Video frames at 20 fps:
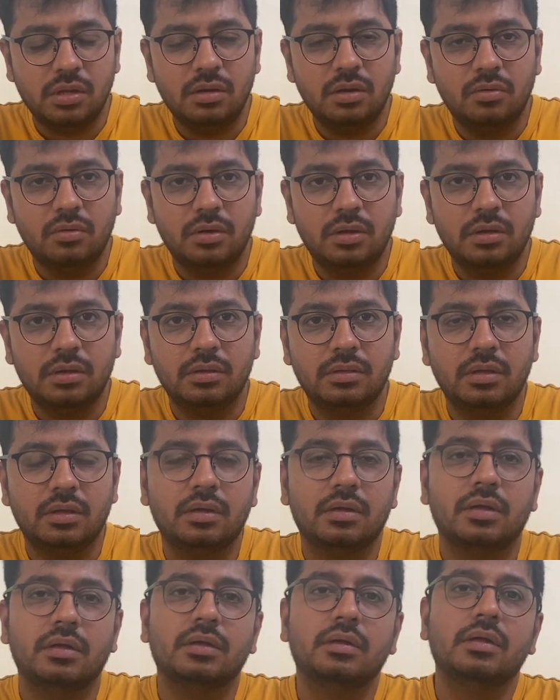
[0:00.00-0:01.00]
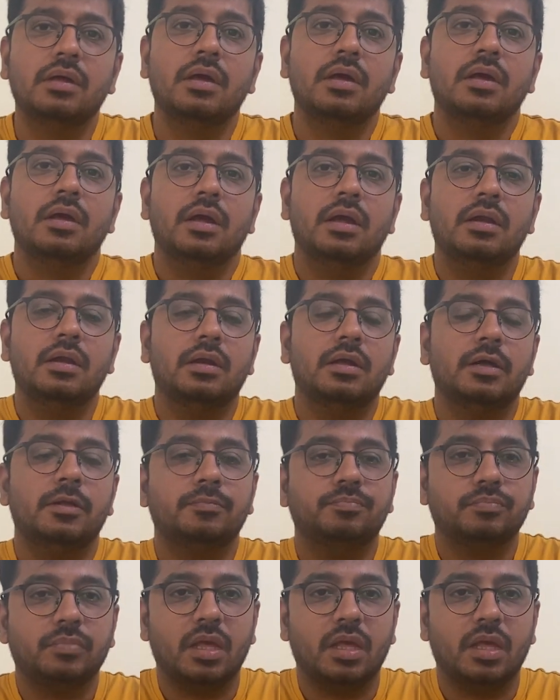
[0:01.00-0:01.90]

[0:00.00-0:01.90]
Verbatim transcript: சின்ன ஒரு இது இருக்குது என்னென்னா